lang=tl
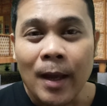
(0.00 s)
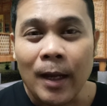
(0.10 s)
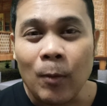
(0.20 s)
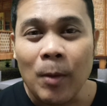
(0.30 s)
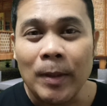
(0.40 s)

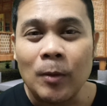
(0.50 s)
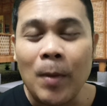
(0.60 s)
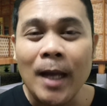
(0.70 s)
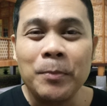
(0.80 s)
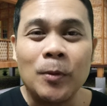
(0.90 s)
ay naway
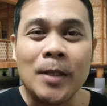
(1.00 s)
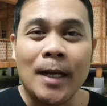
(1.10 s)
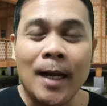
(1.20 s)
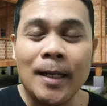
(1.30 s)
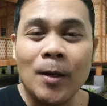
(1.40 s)
patubayan po
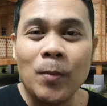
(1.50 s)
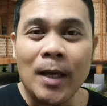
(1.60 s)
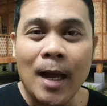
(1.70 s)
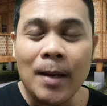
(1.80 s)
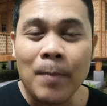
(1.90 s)
sana kayo na
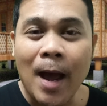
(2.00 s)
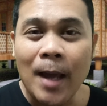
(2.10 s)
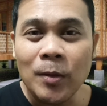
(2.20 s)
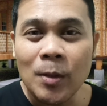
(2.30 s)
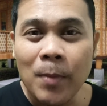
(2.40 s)
lumikha na
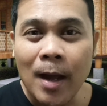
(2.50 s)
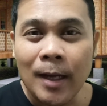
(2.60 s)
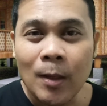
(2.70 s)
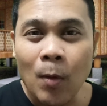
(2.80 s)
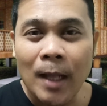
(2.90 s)
maayos na
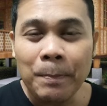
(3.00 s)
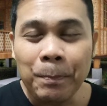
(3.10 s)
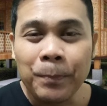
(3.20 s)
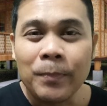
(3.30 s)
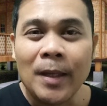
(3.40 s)
pangatawan
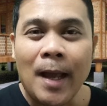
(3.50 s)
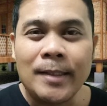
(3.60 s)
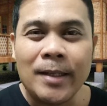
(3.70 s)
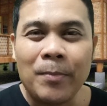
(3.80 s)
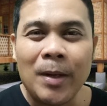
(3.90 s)
at
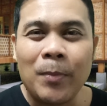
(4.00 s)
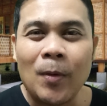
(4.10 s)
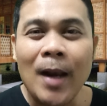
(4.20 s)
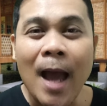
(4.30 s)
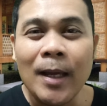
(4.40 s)
syempre
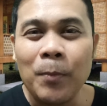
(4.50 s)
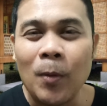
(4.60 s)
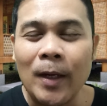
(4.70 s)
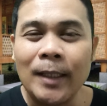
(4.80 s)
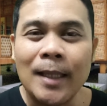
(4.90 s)
po lagi
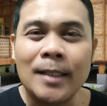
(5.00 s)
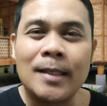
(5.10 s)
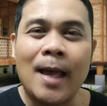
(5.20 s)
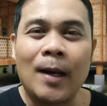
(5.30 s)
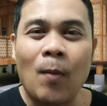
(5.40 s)
pong ligtas
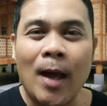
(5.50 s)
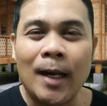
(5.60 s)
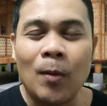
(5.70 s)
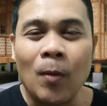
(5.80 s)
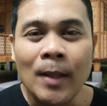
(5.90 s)
sa
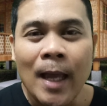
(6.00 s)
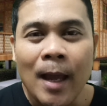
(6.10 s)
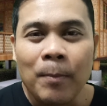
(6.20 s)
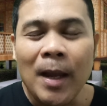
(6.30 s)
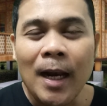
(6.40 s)
araw-araw.
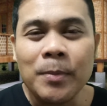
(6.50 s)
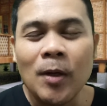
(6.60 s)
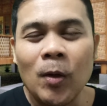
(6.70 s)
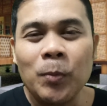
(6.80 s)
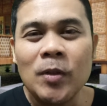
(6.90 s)
Mega love
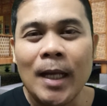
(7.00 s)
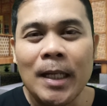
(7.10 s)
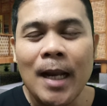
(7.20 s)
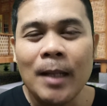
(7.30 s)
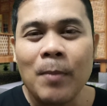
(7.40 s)
shoutout po sa ating
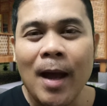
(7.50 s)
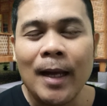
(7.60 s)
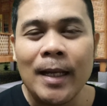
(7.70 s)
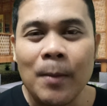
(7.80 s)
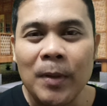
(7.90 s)
lahat mga
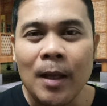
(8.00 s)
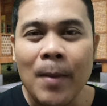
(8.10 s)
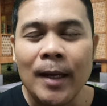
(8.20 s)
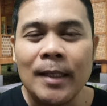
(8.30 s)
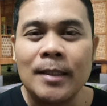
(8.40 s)
Kalingap at
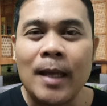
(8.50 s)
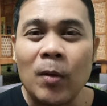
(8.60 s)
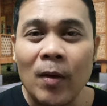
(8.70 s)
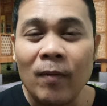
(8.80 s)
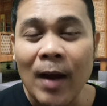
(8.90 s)
Kabagis, kay
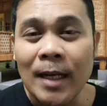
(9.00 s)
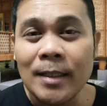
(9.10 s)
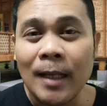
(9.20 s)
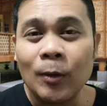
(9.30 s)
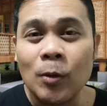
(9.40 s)
Kuya Val
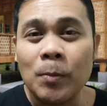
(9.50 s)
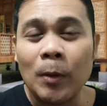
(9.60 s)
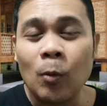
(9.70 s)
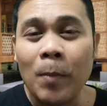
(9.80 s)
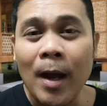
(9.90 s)
Santos
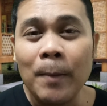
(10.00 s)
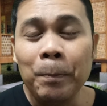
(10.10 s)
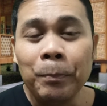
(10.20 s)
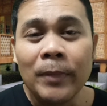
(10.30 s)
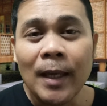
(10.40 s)
Matubang,
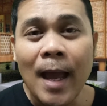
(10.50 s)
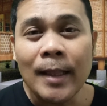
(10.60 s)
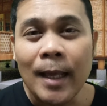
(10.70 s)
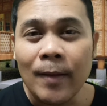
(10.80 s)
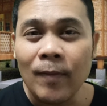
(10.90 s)
kay
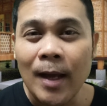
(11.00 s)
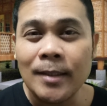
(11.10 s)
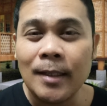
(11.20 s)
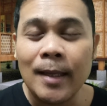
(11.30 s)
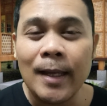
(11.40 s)
Ate Edna Vlogs
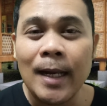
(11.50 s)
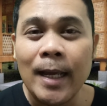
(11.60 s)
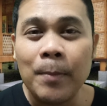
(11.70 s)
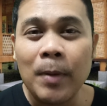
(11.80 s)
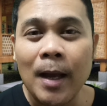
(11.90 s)
at kay
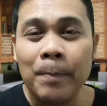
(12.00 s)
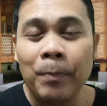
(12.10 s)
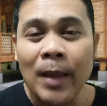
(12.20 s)
Kalingap Rab.